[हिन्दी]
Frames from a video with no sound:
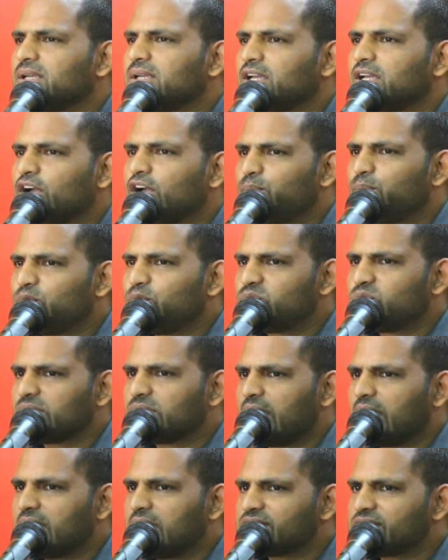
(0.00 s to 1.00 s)
कभी उस
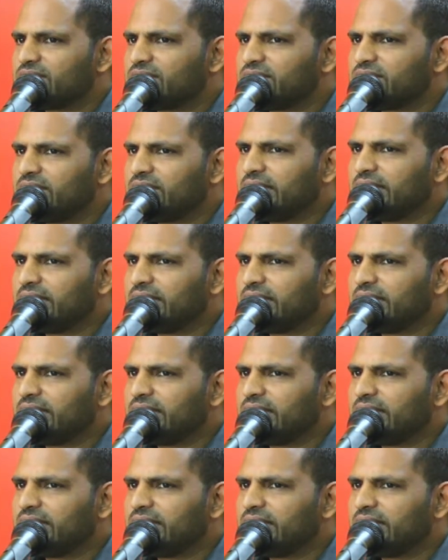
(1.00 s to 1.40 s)
आशा से